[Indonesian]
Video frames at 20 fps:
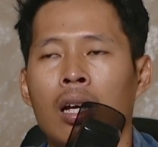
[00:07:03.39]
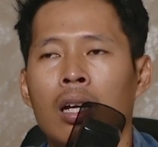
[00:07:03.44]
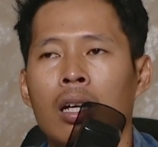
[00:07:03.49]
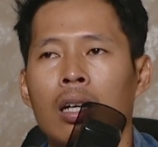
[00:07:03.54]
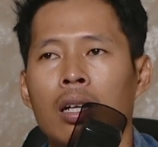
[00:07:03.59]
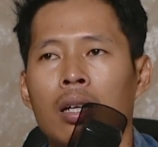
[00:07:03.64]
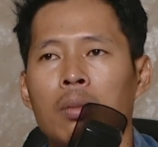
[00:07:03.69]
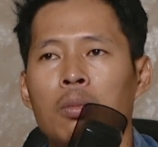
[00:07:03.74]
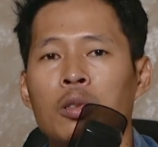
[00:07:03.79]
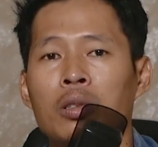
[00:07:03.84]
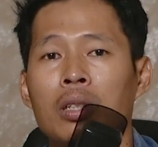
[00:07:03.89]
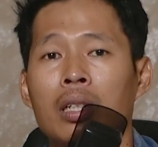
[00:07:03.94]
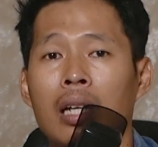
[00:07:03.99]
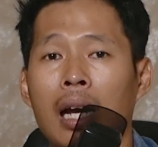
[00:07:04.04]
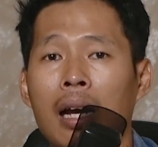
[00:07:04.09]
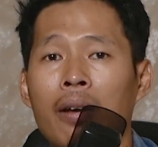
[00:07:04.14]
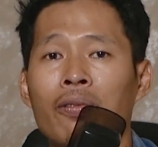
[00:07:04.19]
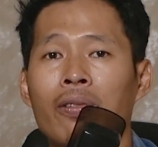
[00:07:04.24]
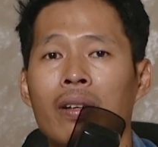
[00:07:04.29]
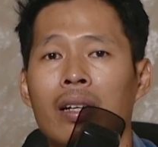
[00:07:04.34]
uh, musik
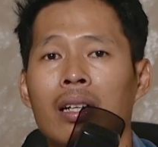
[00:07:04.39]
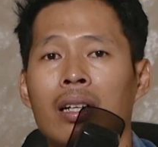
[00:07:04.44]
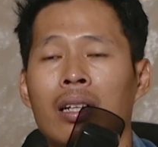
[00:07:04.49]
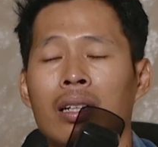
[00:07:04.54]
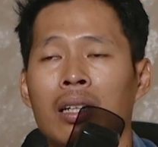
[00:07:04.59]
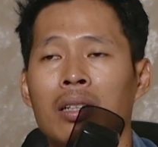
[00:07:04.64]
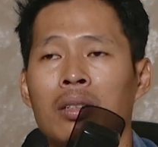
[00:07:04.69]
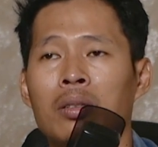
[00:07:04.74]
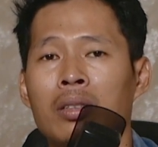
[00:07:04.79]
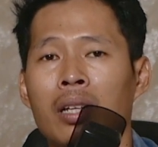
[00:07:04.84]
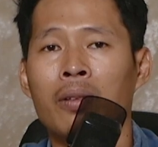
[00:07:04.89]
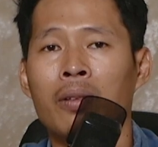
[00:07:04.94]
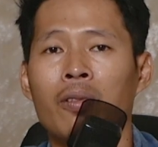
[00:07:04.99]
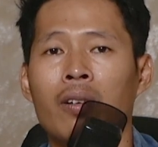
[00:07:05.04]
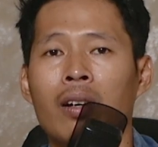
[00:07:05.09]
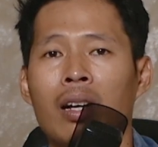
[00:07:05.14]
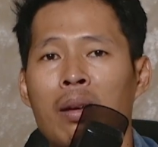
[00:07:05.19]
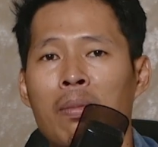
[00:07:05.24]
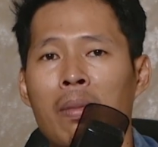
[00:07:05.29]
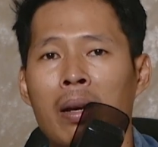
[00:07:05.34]
cover gitu
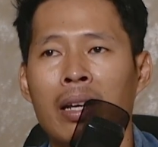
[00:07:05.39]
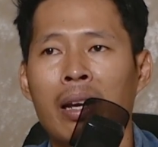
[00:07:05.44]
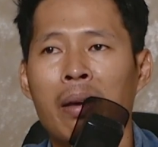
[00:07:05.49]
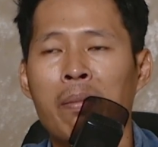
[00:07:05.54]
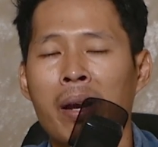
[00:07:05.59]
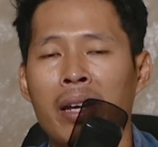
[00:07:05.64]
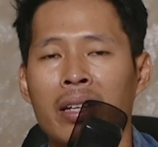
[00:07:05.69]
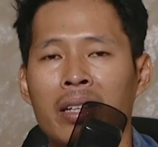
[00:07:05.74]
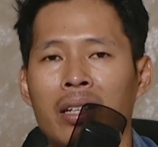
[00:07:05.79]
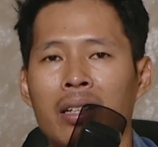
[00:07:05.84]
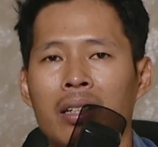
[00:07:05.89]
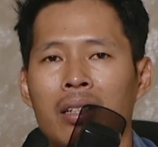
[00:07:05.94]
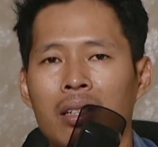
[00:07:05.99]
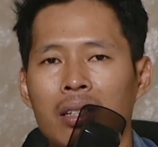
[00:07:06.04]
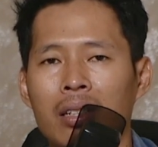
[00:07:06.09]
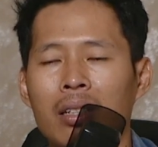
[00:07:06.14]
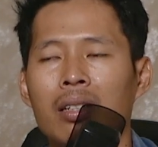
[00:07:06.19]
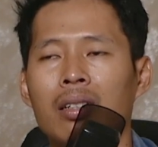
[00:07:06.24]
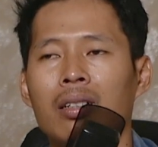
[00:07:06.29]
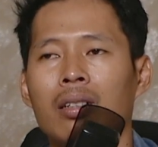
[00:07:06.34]
vokal make mic ini
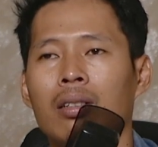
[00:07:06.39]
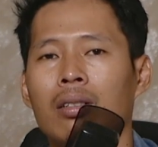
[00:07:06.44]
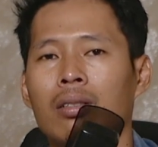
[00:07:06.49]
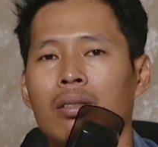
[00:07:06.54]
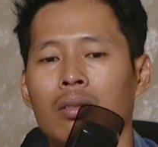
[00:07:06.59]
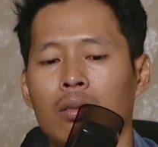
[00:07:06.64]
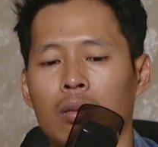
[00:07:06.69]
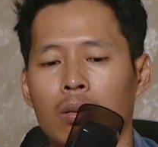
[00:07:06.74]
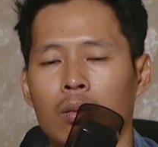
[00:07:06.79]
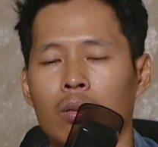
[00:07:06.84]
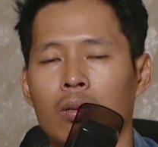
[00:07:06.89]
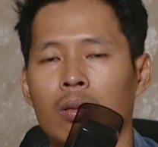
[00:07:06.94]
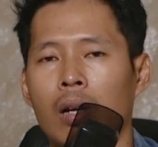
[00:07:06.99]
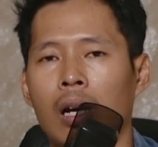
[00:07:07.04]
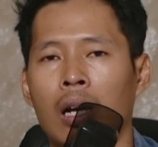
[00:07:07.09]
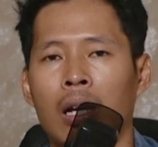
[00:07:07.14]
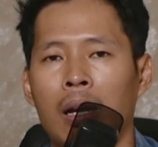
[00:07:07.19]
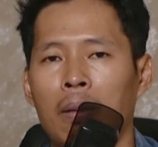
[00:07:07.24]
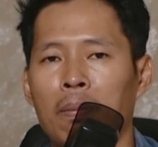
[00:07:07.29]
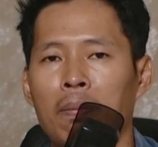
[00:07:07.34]
ini
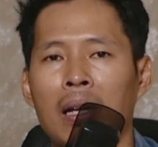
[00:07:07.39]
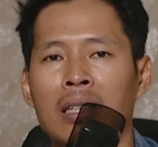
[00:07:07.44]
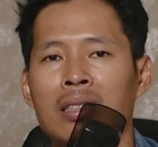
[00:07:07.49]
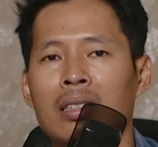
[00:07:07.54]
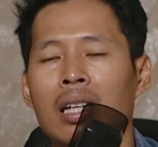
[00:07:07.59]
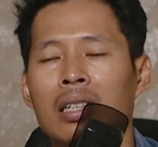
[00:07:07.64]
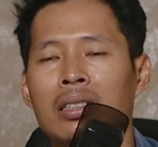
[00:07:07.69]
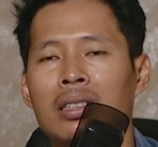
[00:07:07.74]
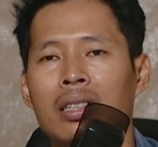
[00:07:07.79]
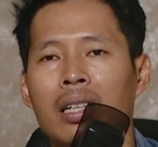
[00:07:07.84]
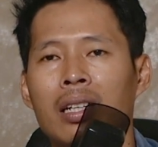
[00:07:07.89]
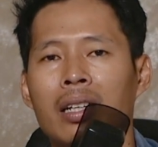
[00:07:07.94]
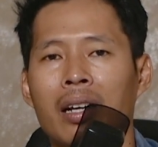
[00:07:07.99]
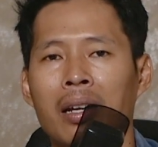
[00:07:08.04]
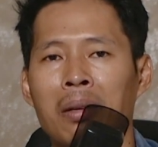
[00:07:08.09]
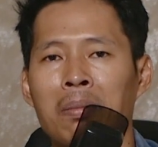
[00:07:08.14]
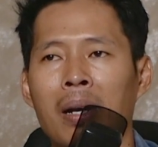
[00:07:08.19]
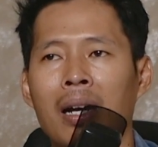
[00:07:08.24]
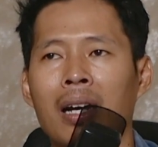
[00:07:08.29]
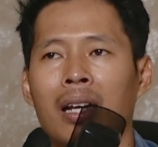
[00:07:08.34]
wah pasti hasilnya
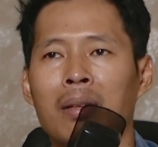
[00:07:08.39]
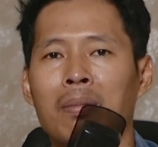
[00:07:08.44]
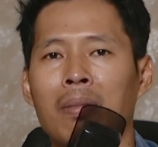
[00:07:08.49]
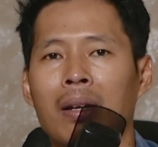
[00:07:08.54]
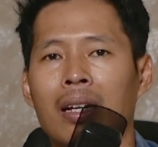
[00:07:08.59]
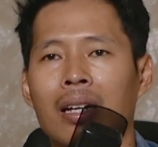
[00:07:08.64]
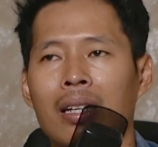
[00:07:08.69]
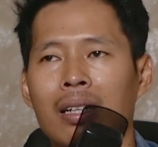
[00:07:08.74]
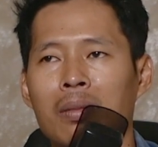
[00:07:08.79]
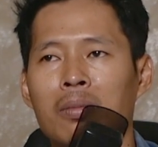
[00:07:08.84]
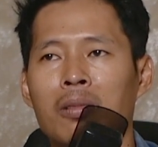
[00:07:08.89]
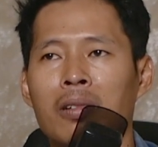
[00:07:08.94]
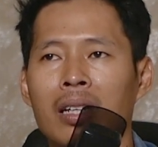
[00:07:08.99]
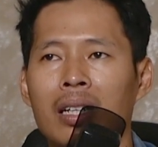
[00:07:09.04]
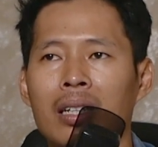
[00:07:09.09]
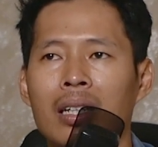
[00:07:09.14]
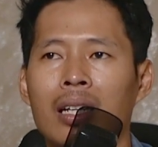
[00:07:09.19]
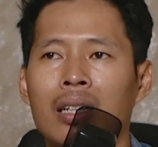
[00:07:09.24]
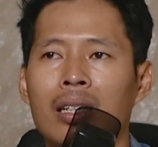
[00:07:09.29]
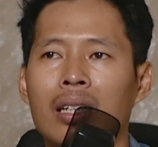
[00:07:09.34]
keren banget makanya
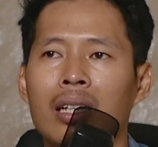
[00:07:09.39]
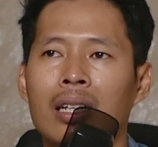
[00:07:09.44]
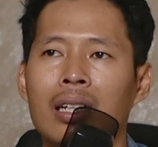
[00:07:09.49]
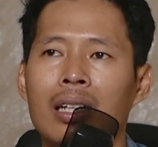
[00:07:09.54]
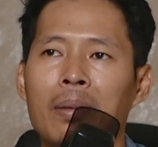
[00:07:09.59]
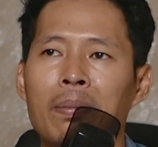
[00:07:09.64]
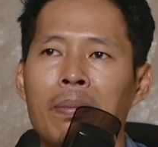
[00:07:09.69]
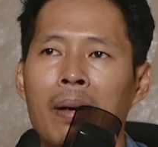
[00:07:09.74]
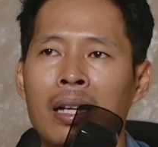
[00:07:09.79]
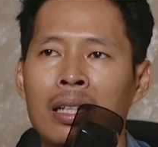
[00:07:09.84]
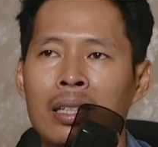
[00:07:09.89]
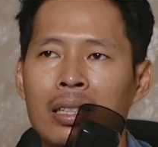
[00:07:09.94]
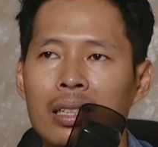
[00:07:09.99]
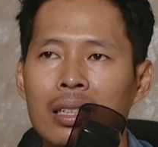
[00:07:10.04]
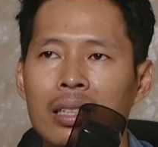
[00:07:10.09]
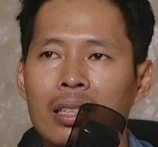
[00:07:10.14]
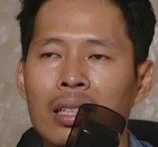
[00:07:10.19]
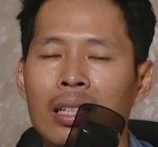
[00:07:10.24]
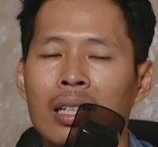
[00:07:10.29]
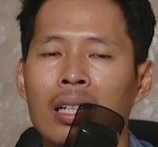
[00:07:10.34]
mungkin nanti
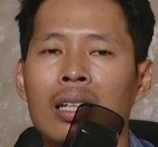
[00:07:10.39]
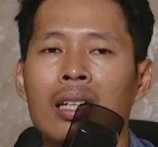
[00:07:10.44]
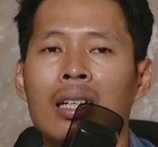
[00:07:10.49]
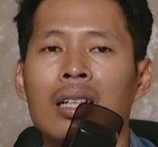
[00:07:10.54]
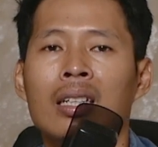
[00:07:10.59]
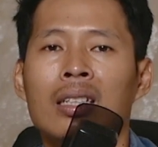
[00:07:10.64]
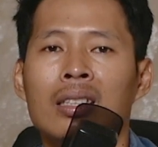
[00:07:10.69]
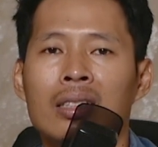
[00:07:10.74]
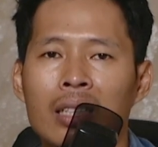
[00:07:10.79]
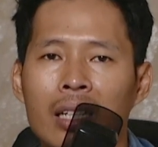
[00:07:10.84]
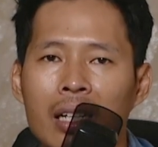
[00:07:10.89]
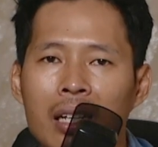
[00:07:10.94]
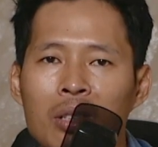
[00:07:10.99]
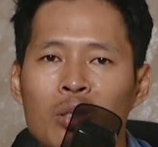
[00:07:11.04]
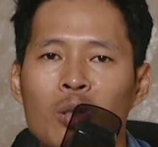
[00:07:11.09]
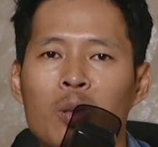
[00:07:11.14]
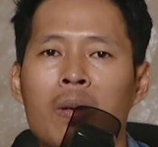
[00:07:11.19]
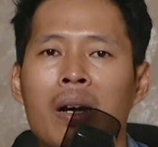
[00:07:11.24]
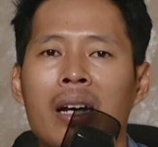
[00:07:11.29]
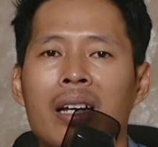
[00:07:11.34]
kedepannya saya
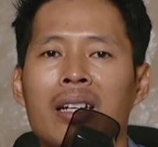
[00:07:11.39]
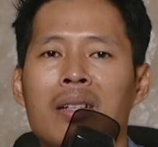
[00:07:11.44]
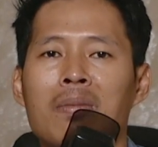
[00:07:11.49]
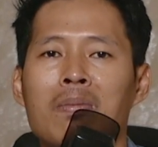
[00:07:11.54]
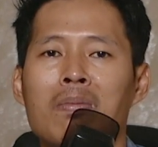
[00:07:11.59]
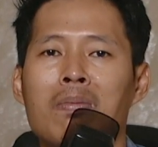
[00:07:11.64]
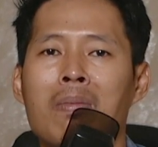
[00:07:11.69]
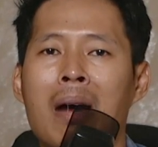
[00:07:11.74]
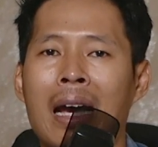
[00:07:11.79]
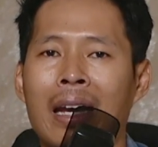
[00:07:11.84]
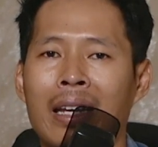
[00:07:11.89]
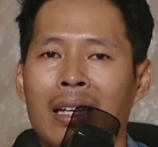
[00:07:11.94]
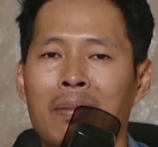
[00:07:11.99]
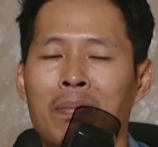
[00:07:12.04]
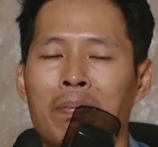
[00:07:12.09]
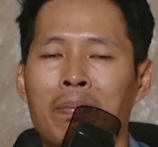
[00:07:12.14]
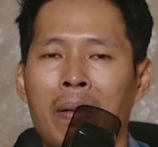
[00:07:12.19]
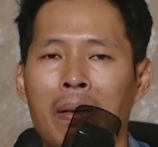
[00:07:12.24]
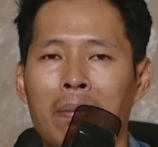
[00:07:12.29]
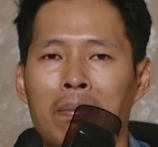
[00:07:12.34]
cobain mic
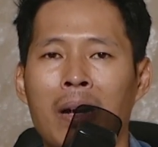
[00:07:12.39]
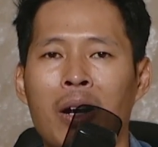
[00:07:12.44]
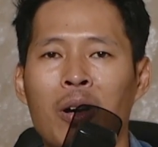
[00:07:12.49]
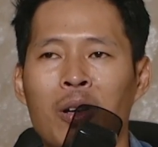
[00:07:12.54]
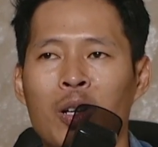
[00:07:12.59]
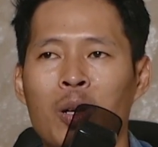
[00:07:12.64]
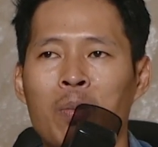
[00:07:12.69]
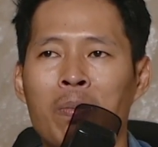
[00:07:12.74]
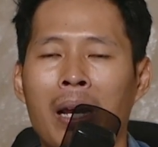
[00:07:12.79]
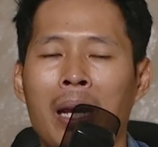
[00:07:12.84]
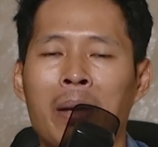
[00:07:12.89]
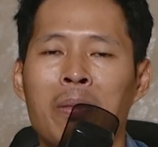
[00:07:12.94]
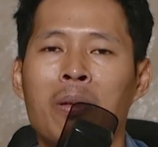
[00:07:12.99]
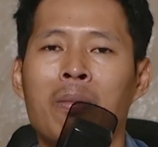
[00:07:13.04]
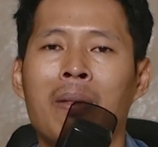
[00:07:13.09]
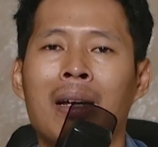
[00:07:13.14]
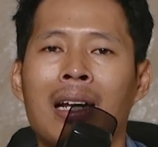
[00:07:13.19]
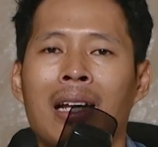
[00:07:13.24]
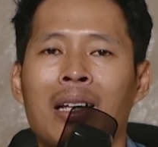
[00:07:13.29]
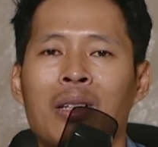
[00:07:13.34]
Maono
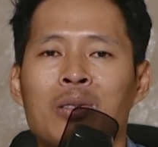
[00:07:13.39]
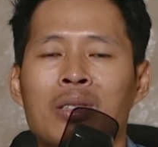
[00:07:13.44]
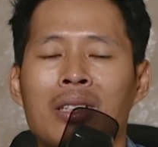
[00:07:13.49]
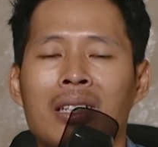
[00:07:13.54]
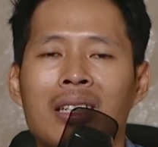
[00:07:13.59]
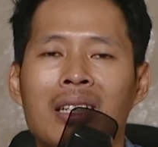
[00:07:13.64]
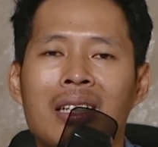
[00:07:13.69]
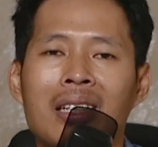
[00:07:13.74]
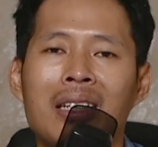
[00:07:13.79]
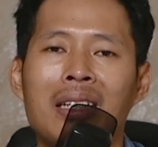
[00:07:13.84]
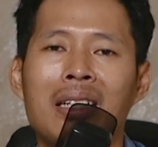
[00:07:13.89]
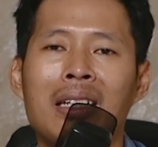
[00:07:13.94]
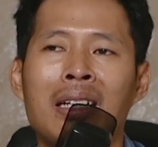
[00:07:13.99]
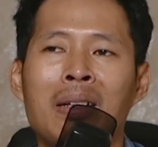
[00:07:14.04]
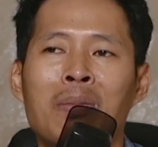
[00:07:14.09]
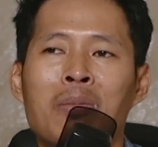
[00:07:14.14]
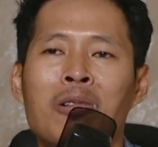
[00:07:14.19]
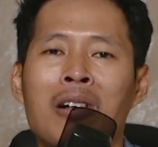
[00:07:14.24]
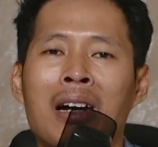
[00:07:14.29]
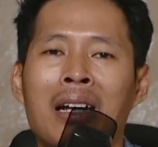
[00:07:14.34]
PM500
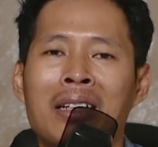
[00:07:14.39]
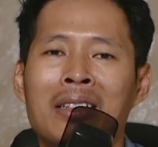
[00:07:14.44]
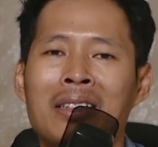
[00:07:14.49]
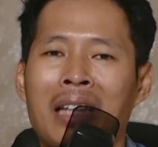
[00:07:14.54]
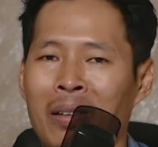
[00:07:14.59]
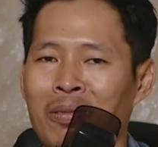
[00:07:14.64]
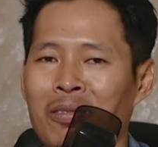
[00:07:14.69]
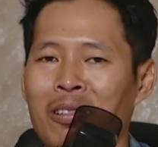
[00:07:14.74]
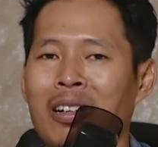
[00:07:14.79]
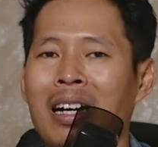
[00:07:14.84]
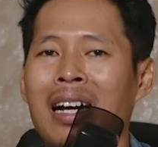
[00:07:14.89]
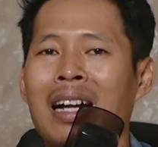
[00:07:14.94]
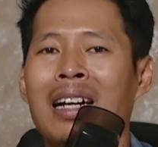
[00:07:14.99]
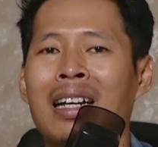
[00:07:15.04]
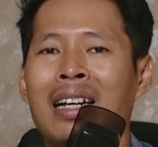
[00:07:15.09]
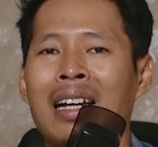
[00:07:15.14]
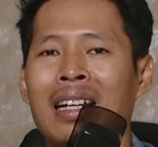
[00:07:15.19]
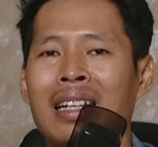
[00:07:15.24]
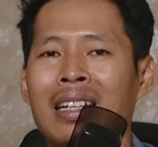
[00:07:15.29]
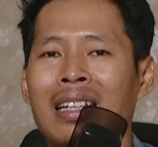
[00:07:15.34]
ini buat tag
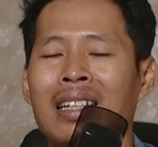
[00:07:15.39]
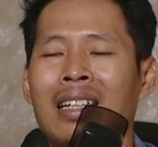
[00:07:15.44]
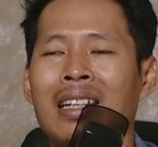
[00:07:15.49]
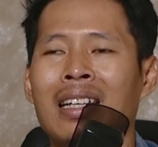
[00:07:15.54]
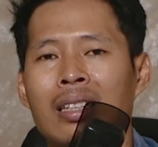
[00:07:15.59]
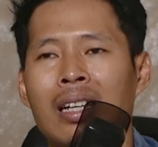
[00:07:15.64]
vokal kali.